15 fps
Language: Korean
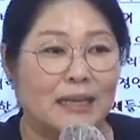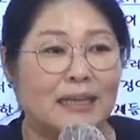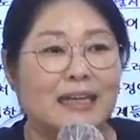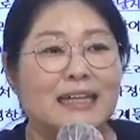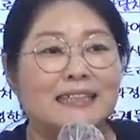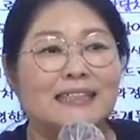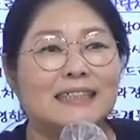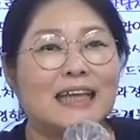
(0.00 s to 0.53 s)

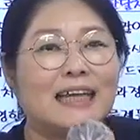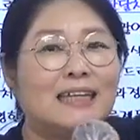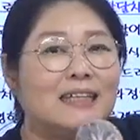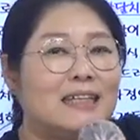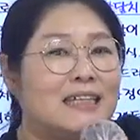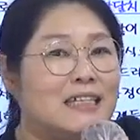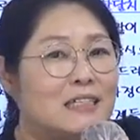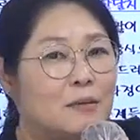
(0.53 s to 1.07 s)

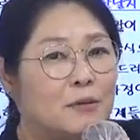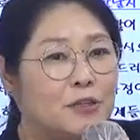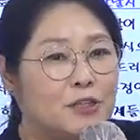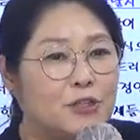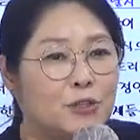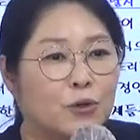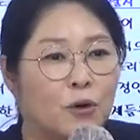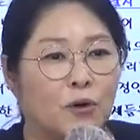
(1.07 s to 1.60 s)
1차는
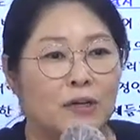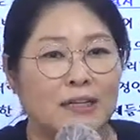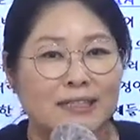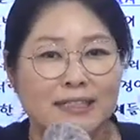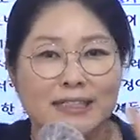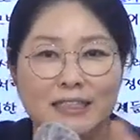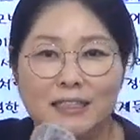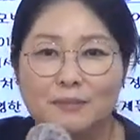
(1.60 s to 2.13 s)
잊어버리시고
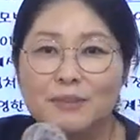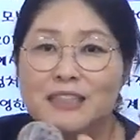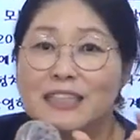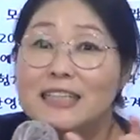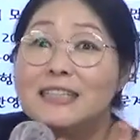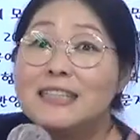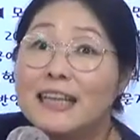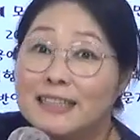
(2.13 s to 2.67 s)
지금은
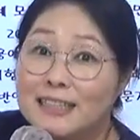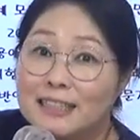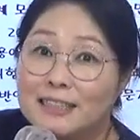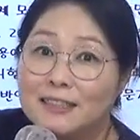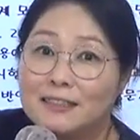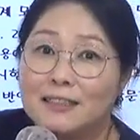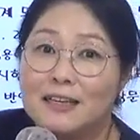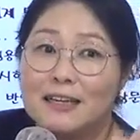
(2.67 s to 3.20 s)
2차
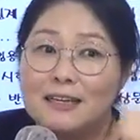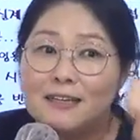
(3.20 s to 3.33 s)
시즌